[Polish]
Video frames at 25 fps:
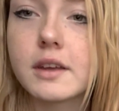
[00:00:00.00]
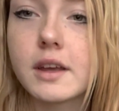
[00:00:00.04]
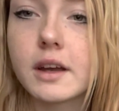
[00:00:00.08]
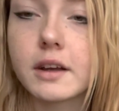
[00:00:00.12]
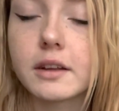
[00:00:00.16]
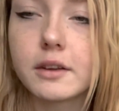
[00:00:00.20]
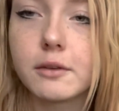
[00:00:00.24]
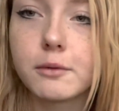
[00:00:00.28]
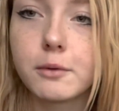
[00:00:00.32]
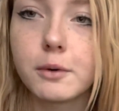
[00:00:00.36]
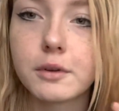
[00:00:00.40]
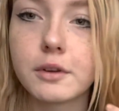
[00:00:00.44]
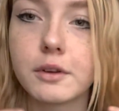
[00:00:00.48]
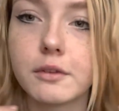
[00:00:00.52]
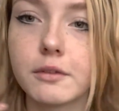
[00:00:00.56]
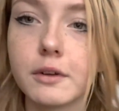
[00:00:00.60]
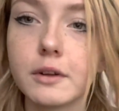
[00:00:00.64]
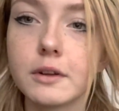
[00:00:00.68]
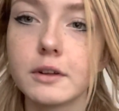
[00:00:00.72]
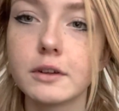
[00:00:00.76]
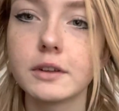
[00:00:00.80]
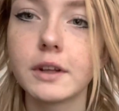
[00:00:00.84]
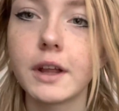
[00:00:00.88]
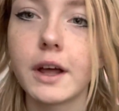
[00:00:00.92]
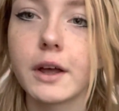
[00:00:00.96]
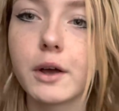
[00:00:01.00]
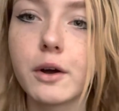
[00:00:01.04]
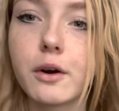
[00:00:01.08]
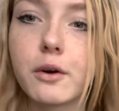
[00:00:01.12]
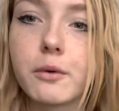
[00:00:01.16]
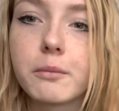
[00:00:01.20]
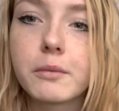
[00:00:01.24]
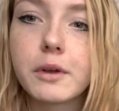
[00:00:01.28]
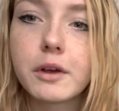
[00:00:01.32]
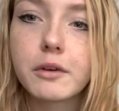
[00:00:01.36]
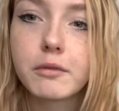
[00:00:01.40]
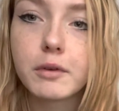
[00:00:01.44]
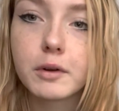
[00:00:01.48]
jak te włosy
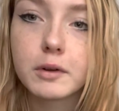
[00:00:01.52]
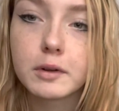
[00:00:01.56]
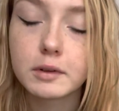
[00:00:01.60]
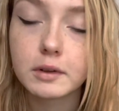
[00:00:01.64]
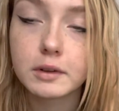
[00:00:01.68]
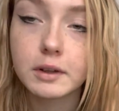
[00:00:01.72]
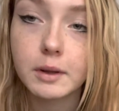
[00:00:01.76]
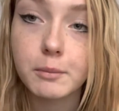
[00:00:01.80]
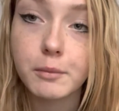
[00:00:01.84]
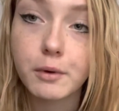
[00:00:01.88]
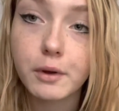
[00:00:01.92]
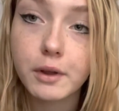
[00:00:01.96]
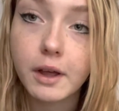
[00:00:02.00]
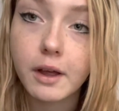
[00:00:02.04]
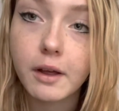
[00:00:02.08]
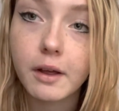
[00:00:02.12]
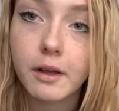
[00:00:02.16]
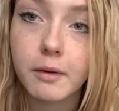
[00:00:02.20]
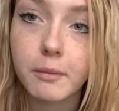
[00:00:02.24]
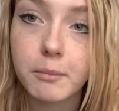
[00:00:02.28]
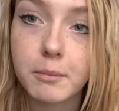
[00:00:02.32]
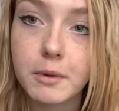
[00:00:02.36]
wyglądają, jak wygląda moja